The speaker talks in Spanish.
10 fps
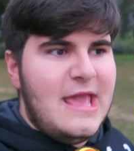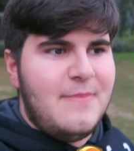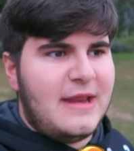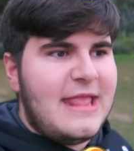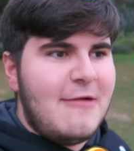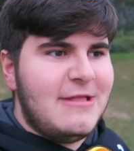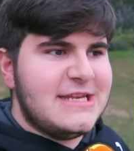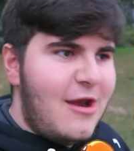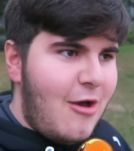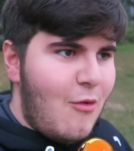Y prácticamente
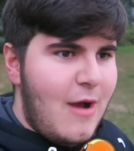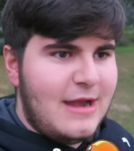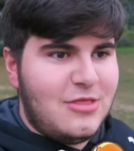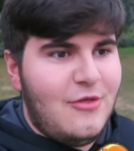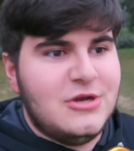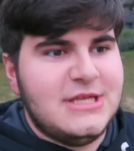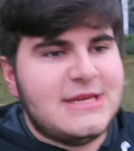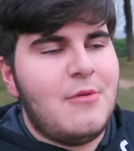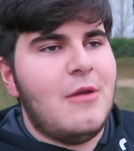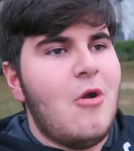se va a jugar todos los
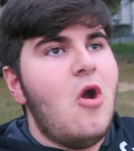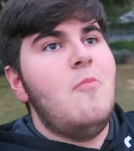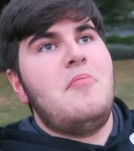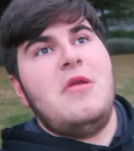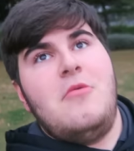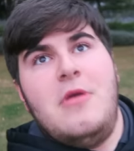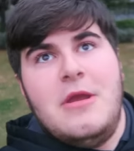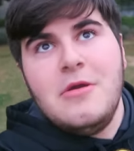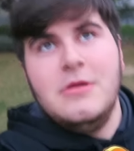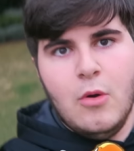días a Pokémon GO. Pero
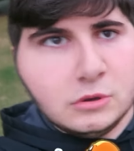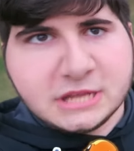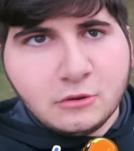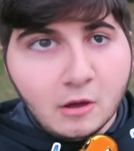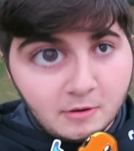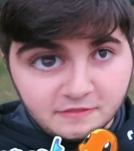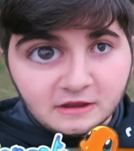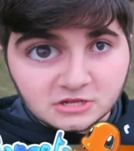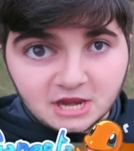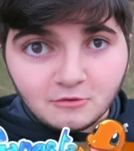bueno, un saludo, por
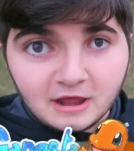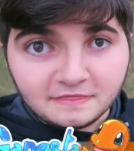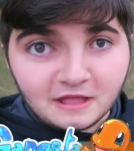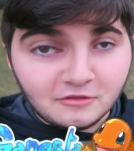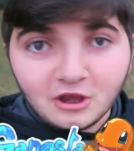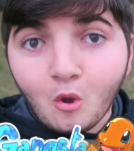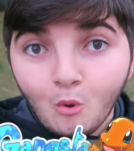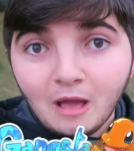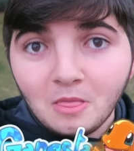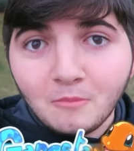cierto, si alguna vez te he encontrado
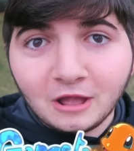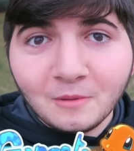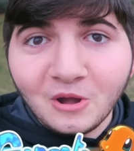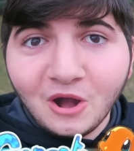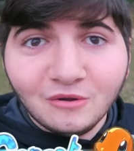jugando a Pokémon